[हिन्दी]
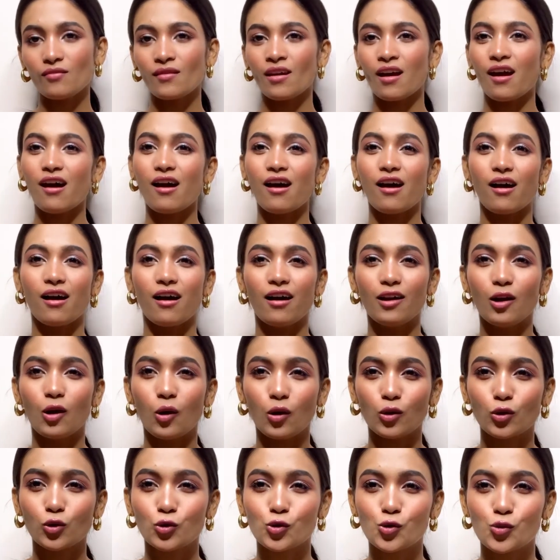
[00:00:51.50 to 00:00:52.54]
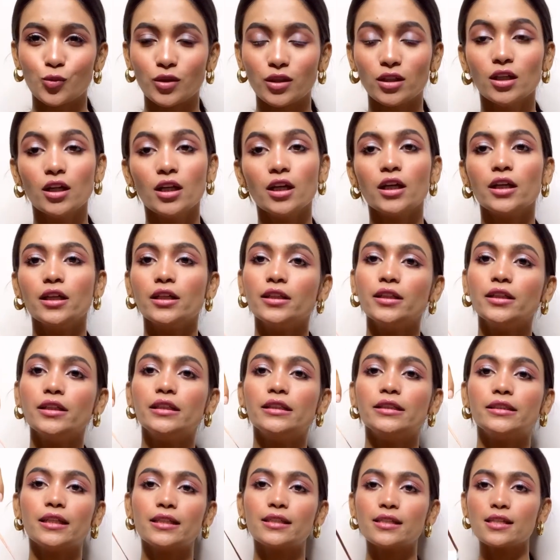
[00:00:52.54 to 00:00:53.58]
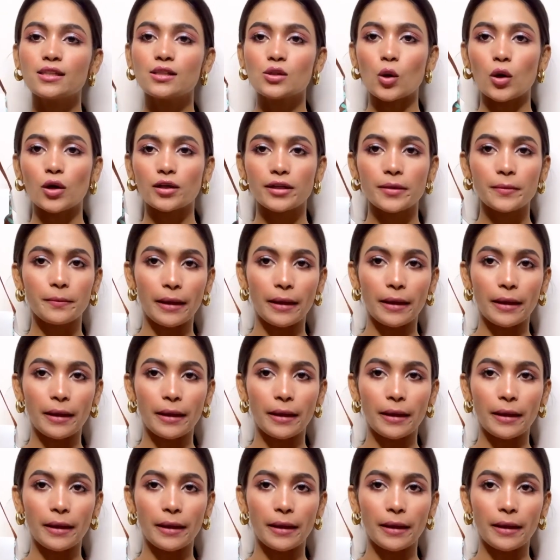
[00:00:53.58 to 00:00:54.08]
हाँ हाँ हाँ लॉल कुछ भी दिस इज़ नॉट अ